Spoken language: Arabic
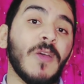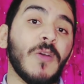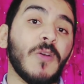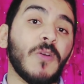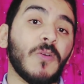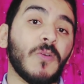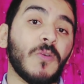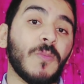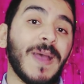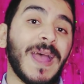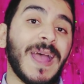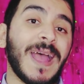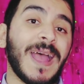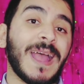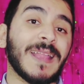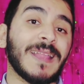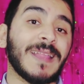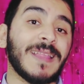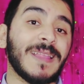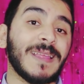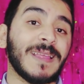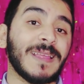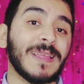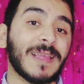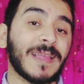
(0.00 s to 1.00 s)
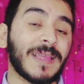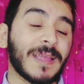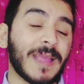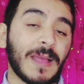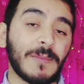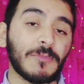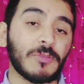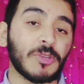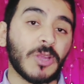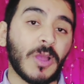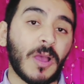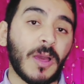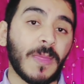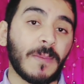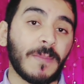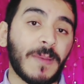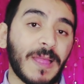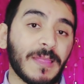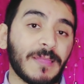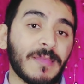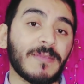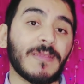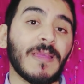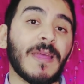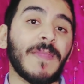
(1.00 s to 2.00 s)
وبعد كام شهر
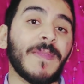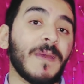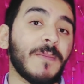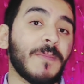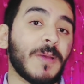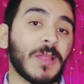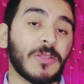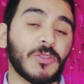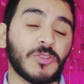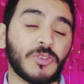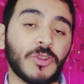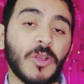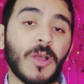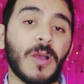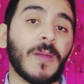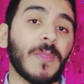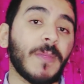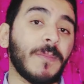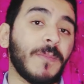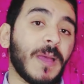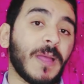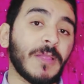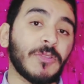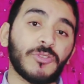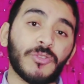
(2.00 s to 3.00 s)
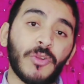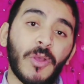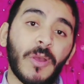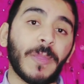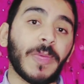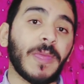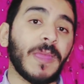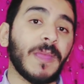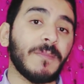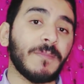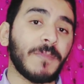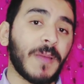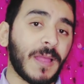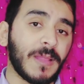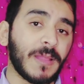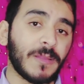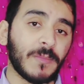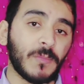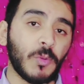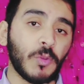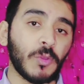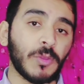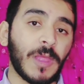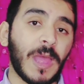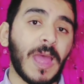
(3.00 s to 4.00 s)
بعد سنه بعد شهر بعد شهرين بعد
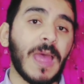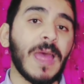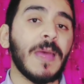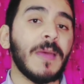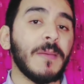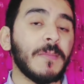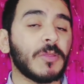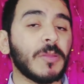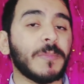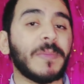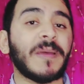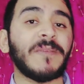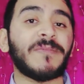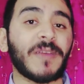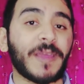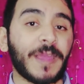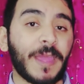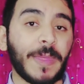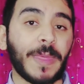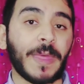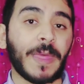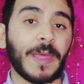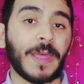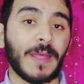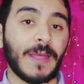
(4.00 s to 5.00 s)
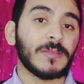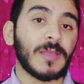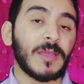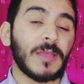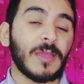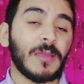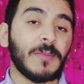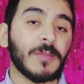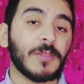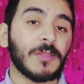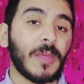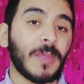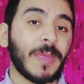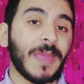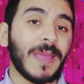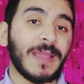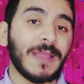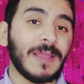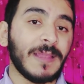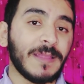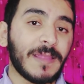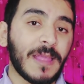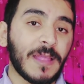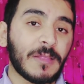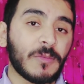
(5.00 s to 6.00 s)
مده بتبقى فاكرها طيب الطريقه
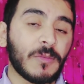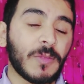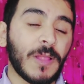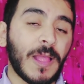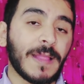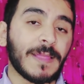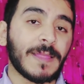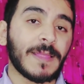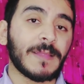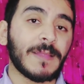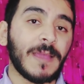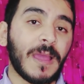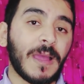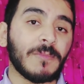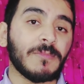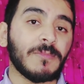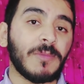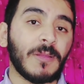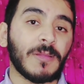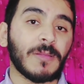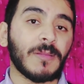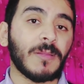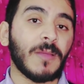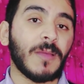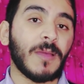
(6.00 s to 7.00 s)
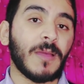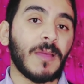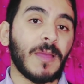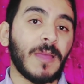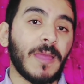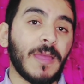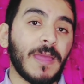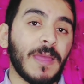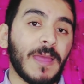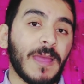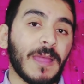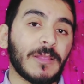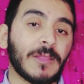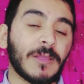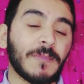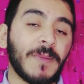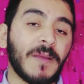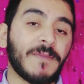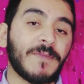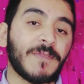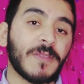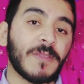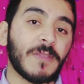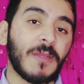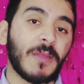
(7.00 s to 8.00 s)
اللي انت هتقولها لنا دي يا عبد الله آه،
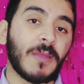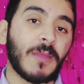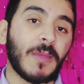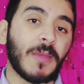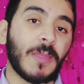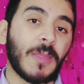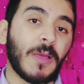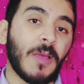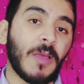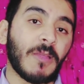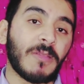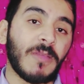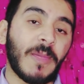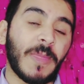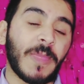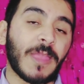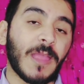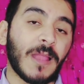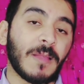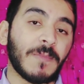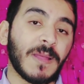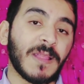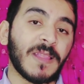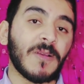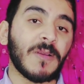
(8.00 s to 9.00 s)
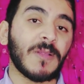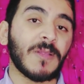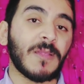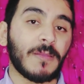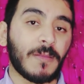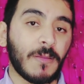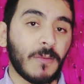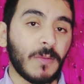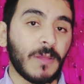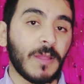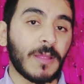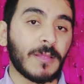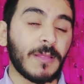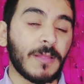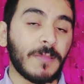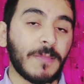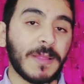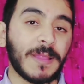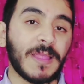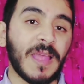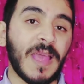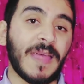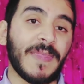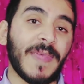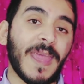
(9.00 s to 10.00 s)
هتبقى في الذاكره قصيره المدى ولا طويله
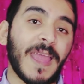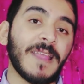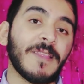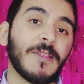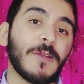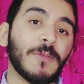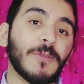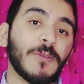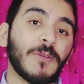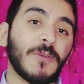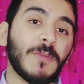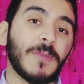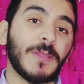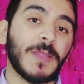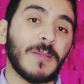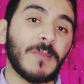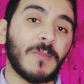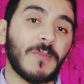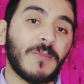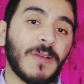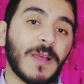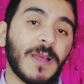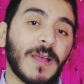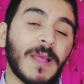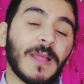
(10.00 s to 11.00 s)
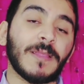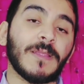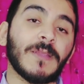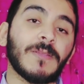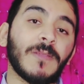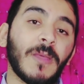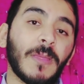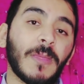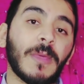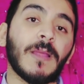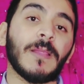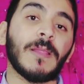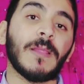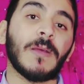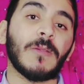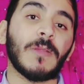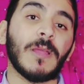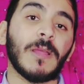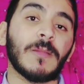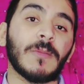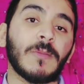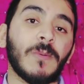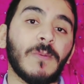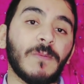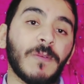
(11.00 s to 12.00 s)
المدى انا عايز اقول لكم ان المفاجاه ان الطريقه اللي
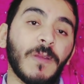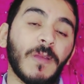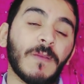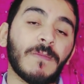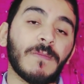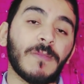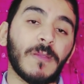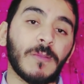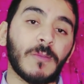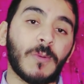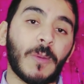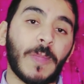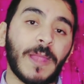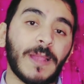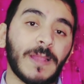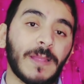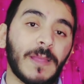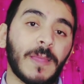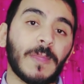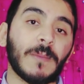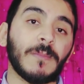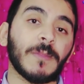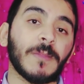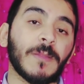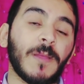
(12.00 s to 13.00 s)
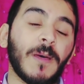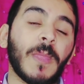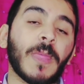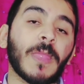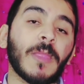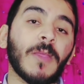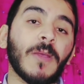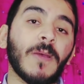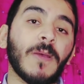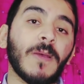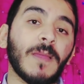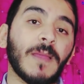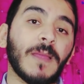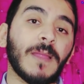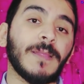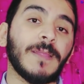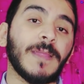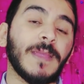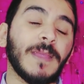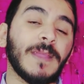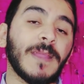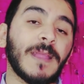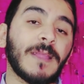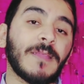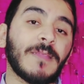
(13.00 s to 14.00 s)
هقولها لكم في حفظ القران الكريم النهارده هي
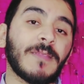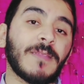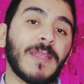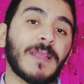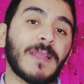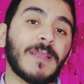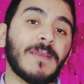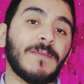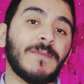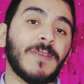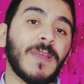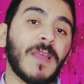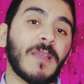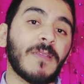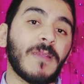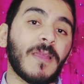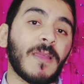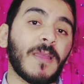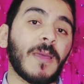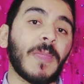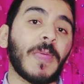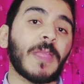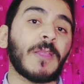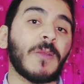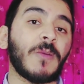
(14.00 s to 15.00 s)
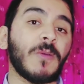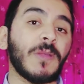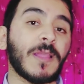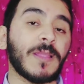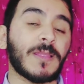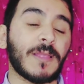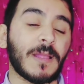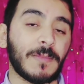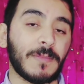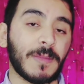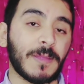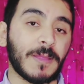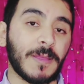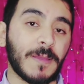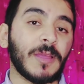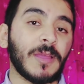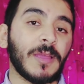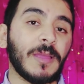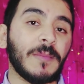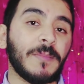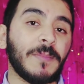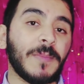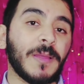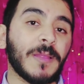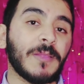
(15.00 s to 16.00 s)
ان احنا هنستخدم فيها ذاكره طويله المدى
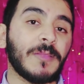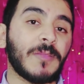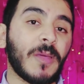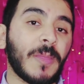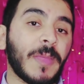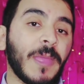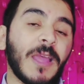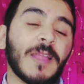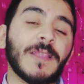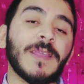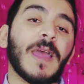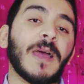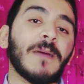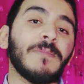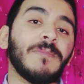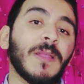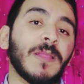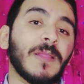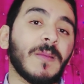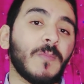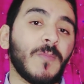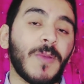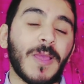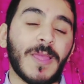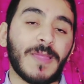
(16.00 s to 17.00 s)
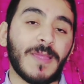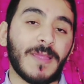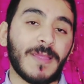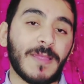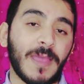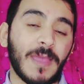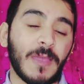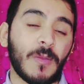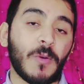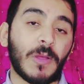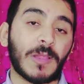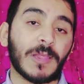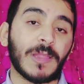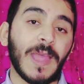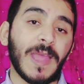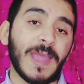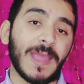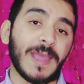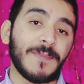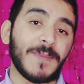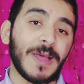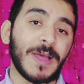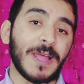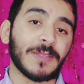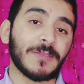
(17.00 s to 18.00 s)
طيب الطريقه دي يا عبد الله مميزاتها ايه والله
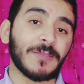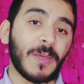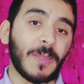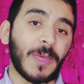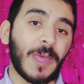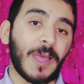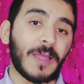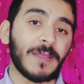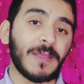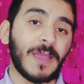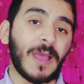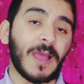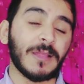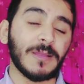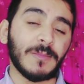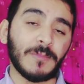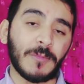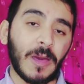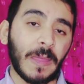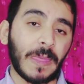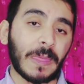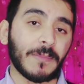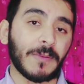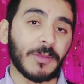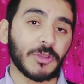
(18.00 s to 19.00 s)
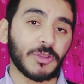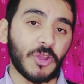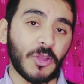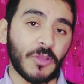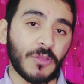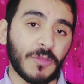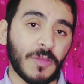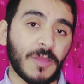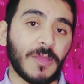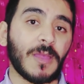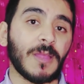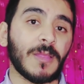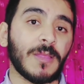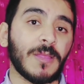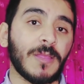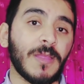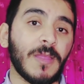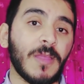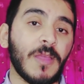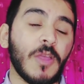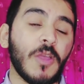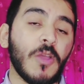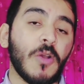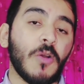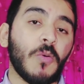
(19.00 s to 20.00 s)
يا جماعه الطريقه دي انا مجربها شخصيا
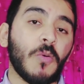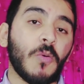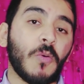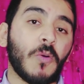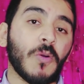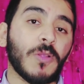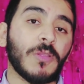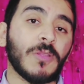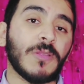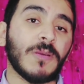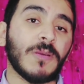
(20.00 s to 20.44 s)
وكنت